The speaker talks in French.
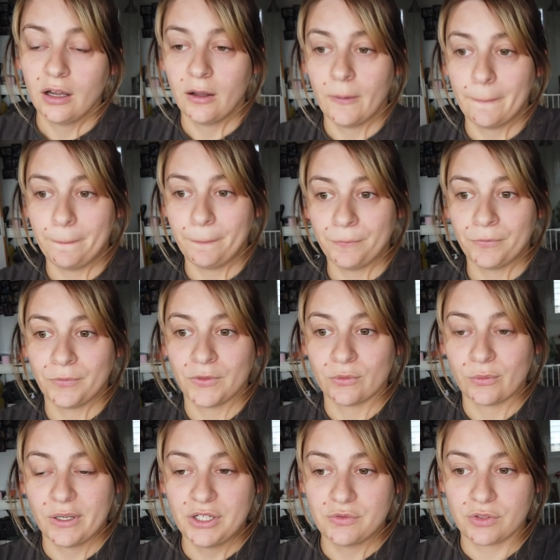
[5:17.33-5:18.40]

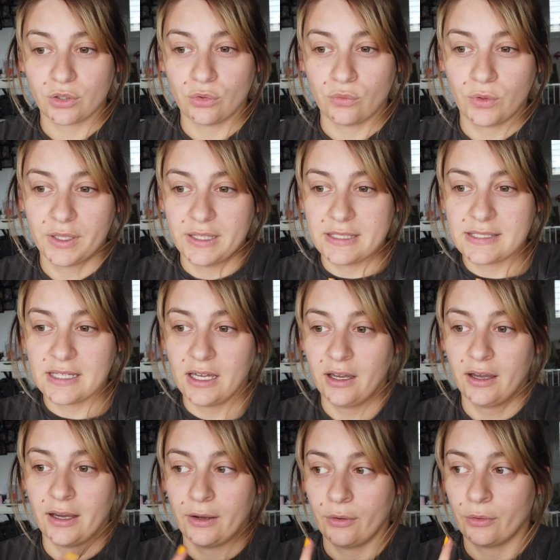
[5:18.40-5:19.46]
Euh, ouais, je voudrais envoyer ça
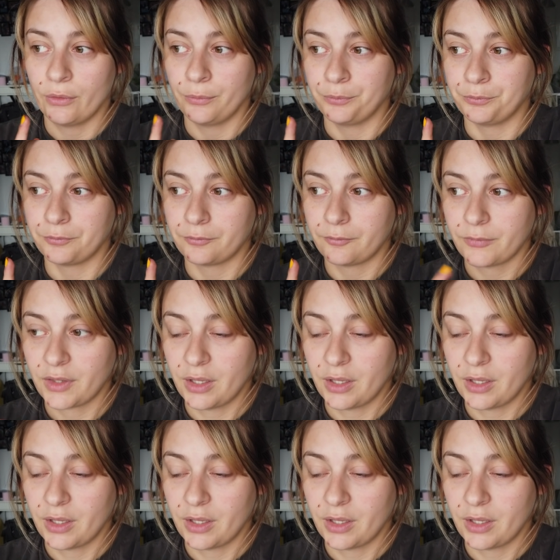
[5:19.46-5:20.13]
à euh,